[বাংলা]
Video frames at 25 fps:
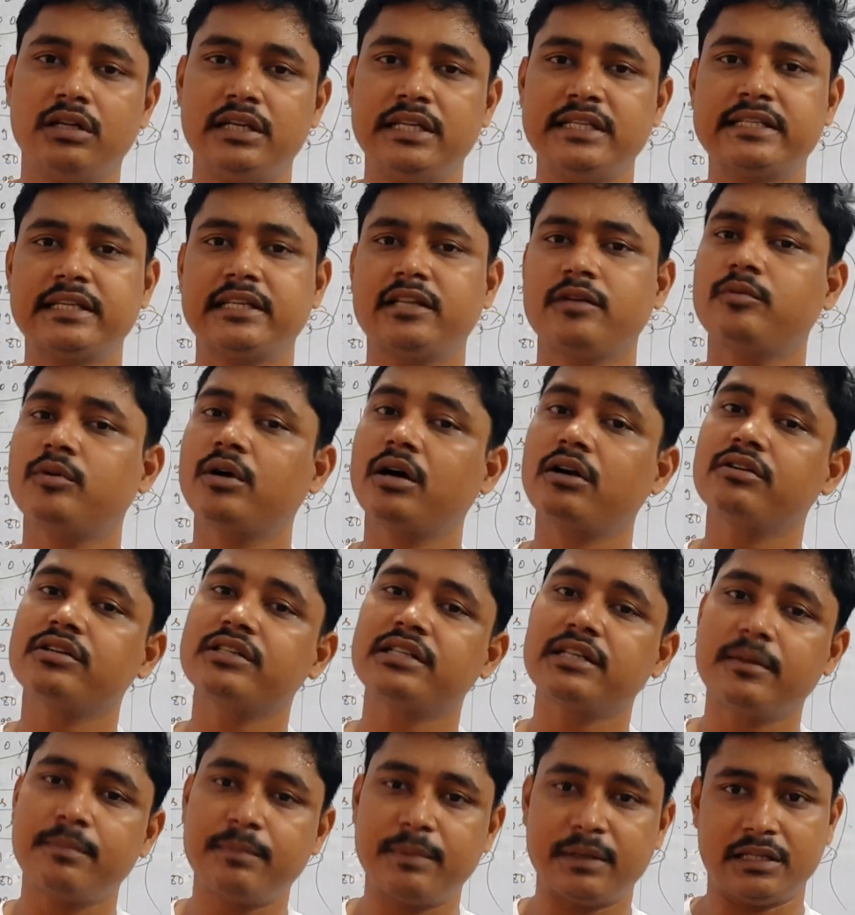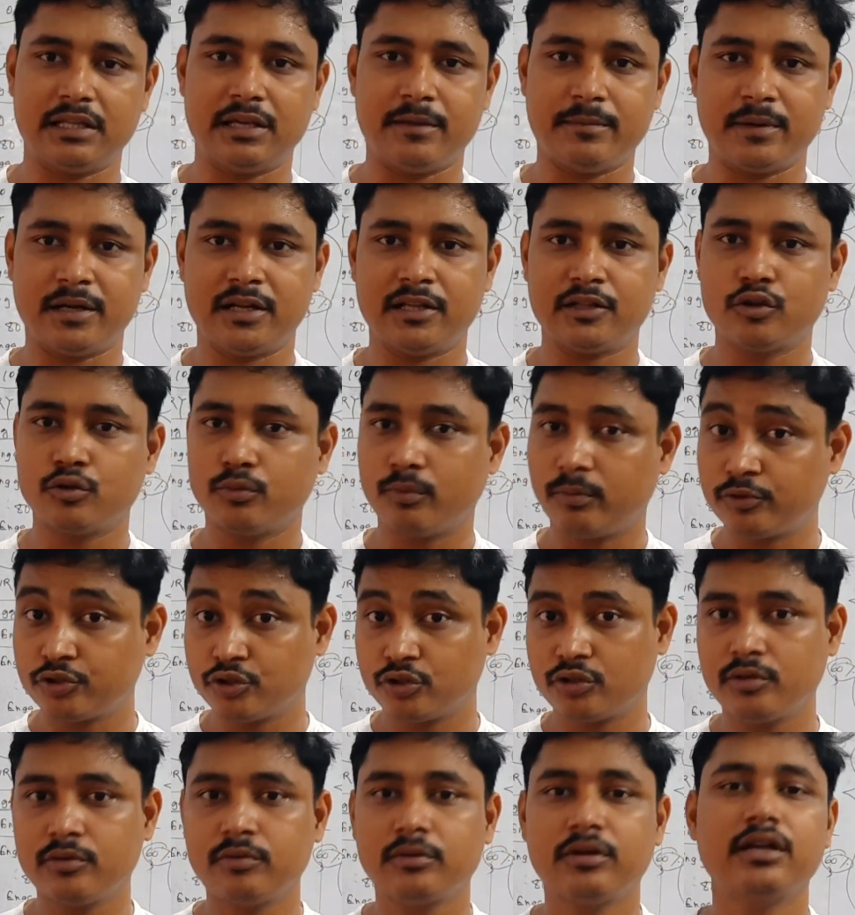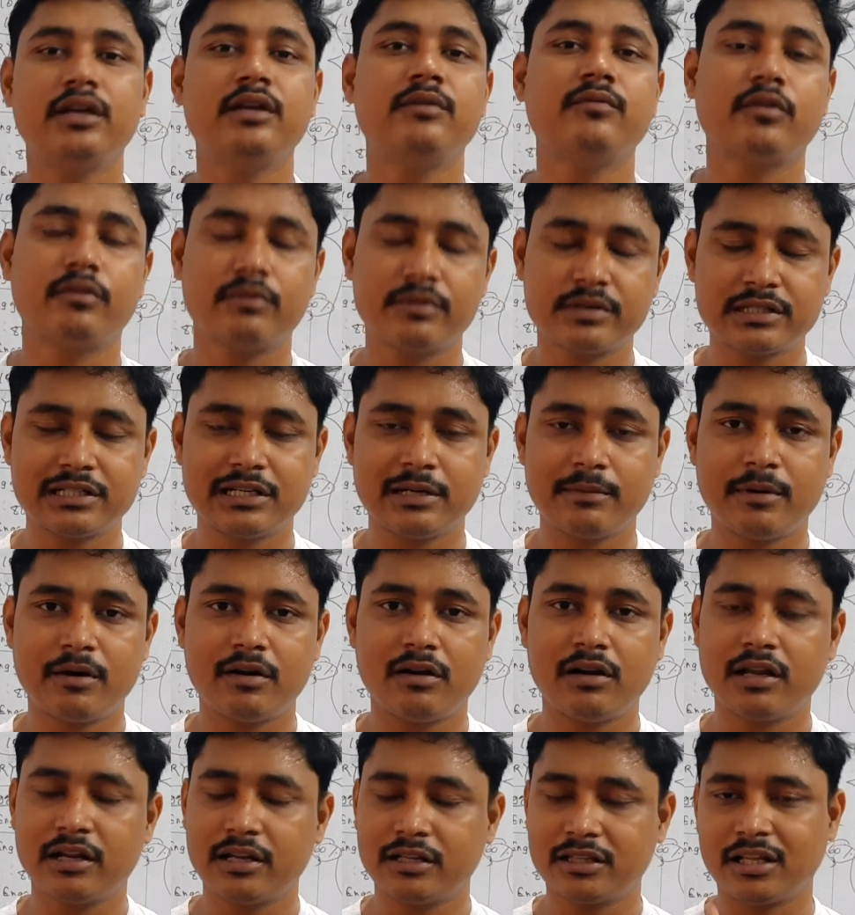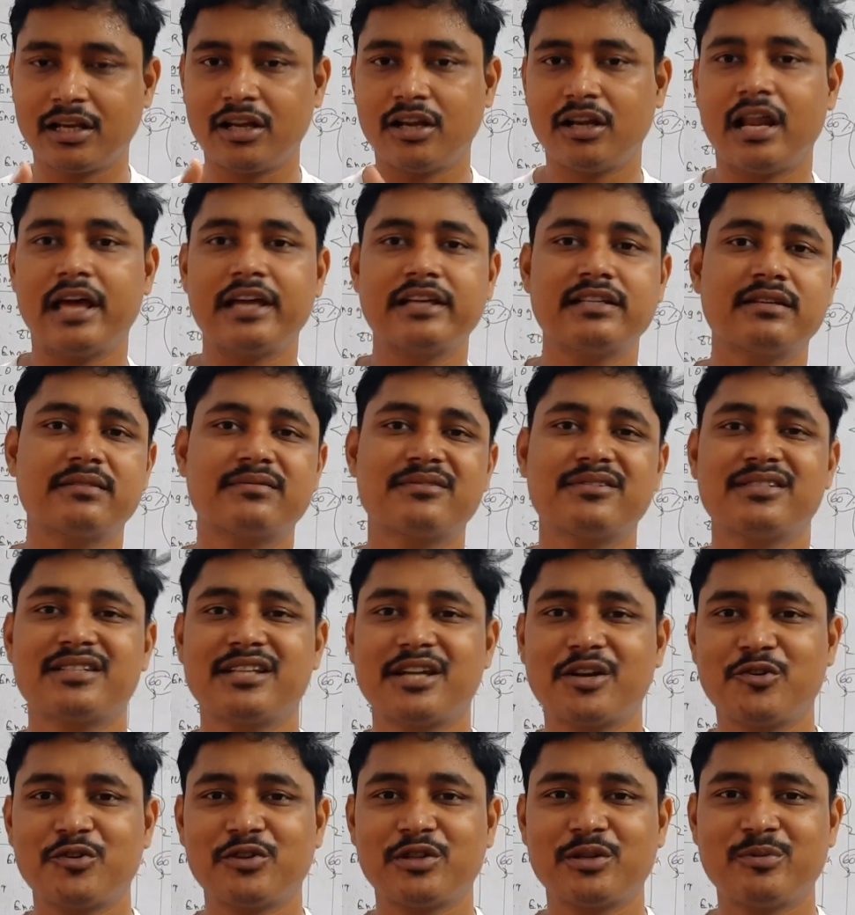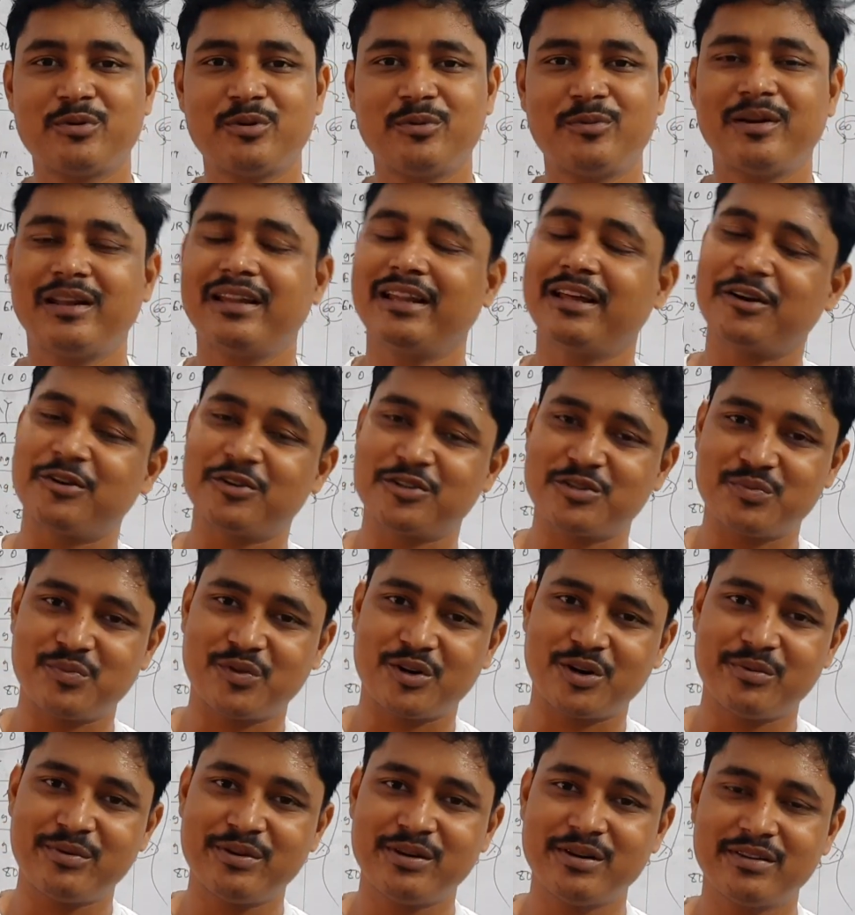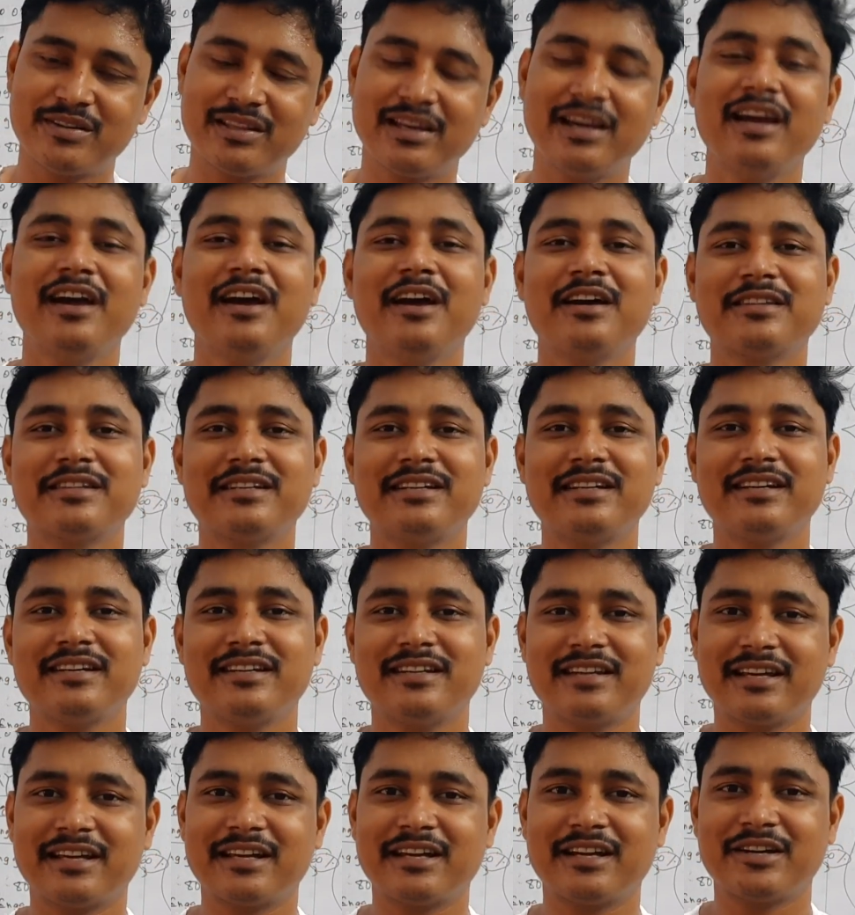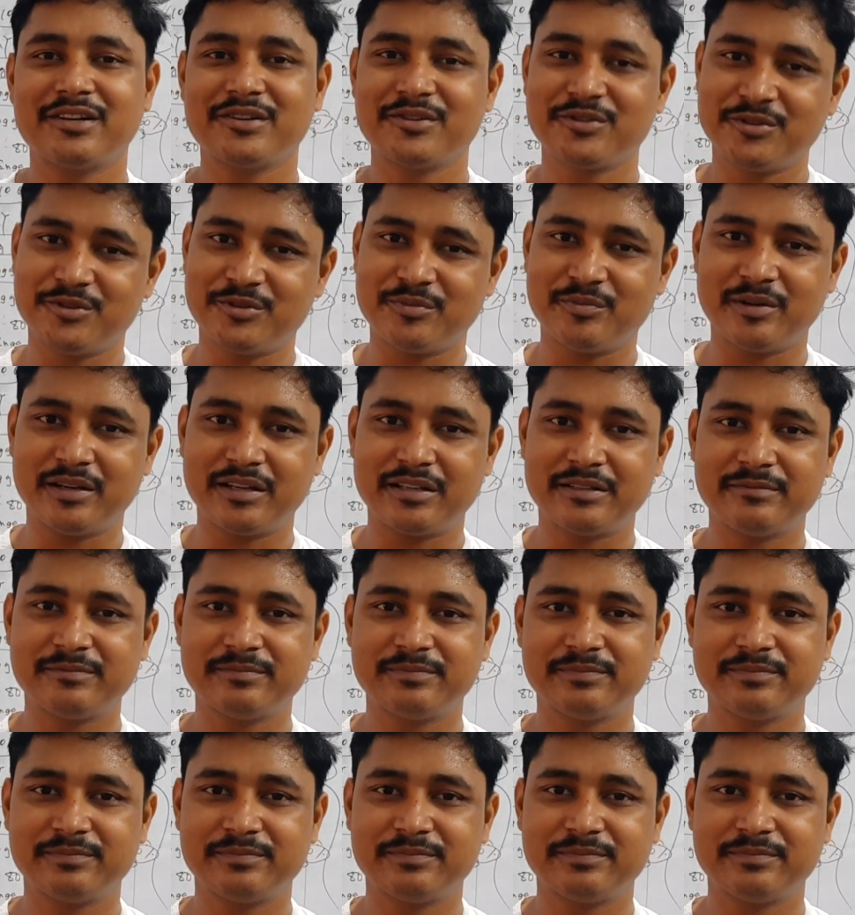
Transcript: নিচে দেবো কারণ সেটা পেতেই পারি তো যদি ইনফরমেশনটা ভালো লাগে তাহলে লাইক সাবস্ক্রাইব শেয়ার করতে ভুলবে না তাই হচ্ছে পরে ভিডিওতে তিল দিন টেক কেয়ার গুড বাই